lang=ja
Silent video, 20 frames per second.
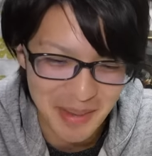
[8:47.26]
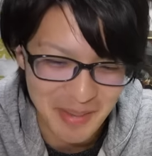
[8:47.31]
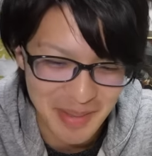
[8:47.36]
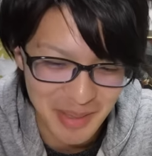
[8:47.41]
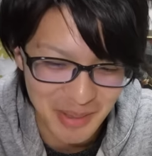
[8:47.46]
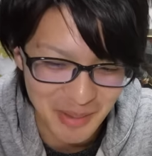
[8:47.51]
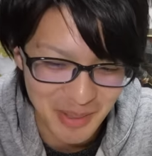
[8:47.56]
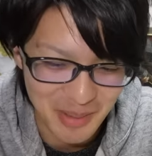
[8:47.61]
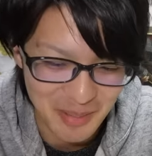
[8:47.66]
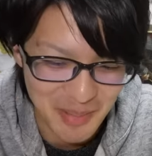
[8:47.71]
いやばい。
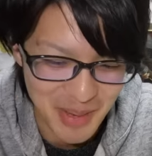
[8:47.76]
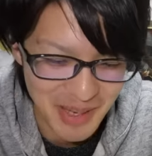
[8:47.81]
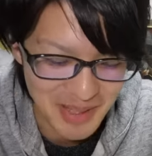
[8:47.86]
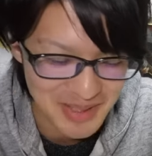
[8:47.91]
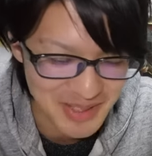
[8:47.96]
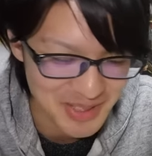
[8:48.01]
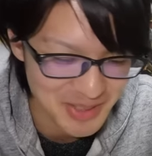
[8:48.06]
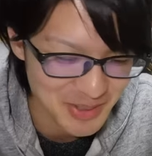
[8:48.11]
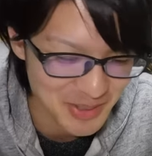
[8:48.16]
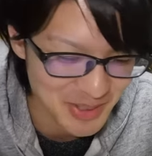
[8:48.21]
これ爆
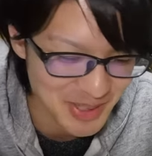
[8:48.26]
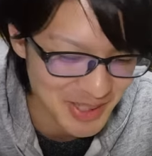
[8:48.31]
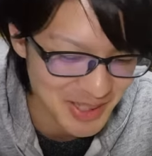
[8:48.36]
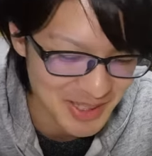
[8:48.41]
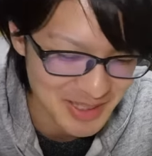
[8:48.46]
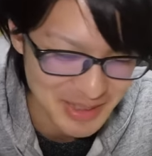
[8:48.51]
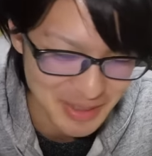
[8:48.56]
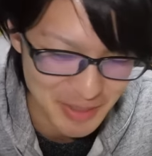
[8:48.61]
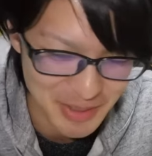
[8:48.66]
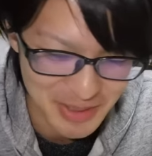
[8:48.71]
死の予感
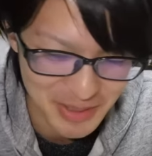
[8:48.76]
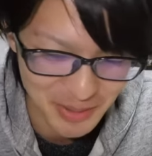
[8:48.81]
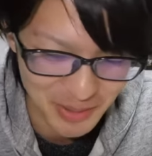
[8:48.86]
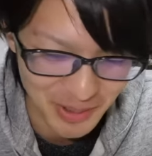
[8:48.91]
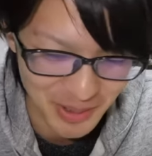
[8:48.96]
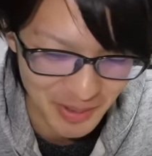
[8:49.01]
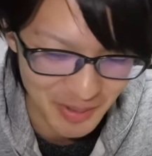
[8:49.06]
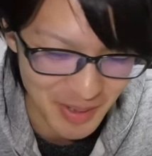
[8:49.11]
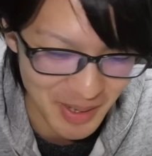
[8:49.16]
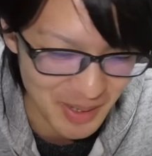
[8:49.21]
がしてますよ、こ
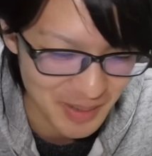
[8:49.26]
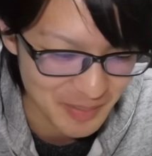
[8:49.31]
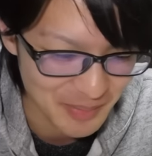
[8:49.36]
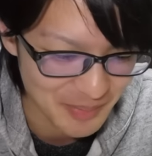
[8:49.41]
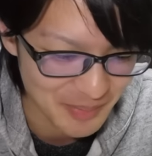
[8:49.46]
れは。